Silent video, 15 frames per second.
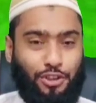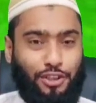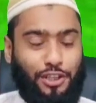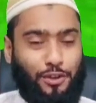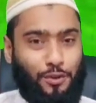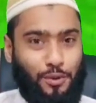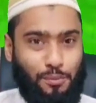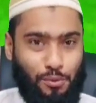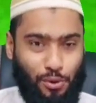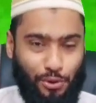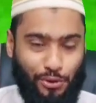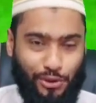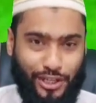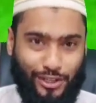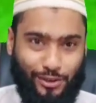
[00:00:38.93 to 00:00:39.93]
যদি কোনো
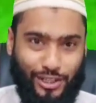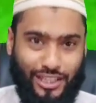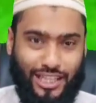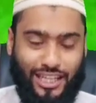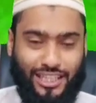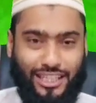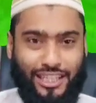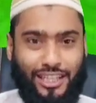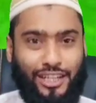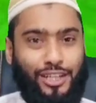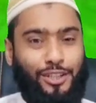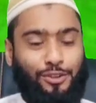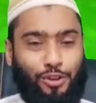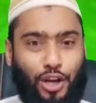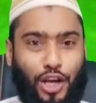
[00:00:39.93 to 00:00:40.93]
ভুল ত্রুটি করে থাকি
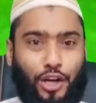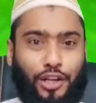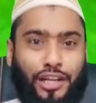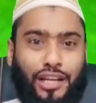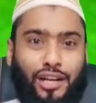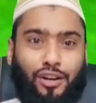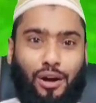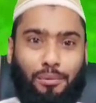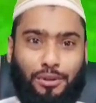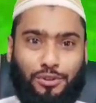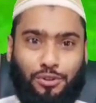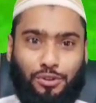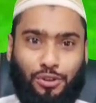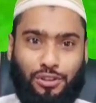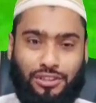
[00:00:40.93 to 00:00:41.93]
দয়া করে ক্ষমা
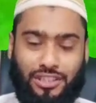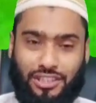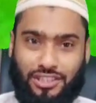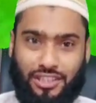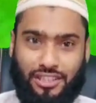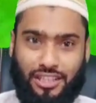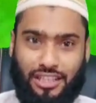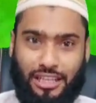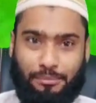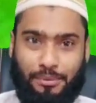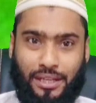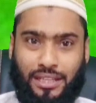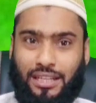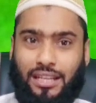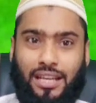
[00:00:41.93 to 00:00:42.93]
সুন্দর দৃষ্টিতে
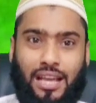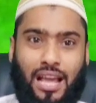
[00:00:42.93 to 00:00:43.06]
দেখবেন